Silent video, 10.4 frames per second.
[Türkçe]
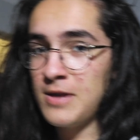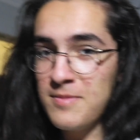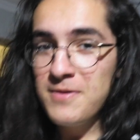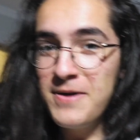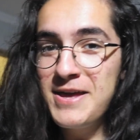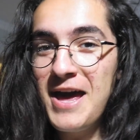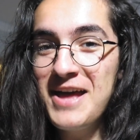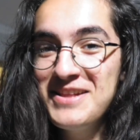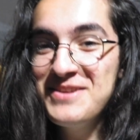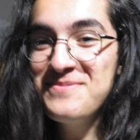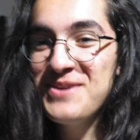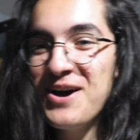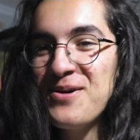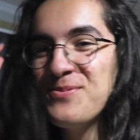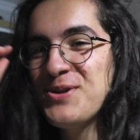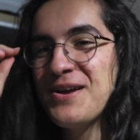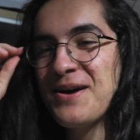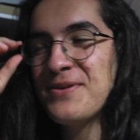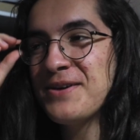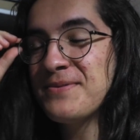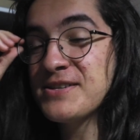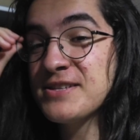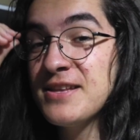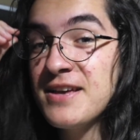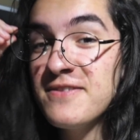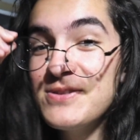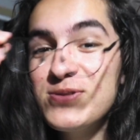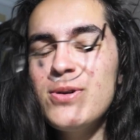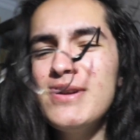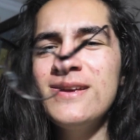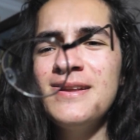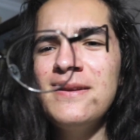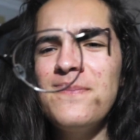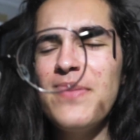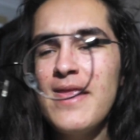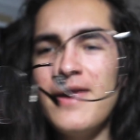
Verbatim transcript: Tam eve geldim. Yağmur yağmaya başladı. eve zor girdim.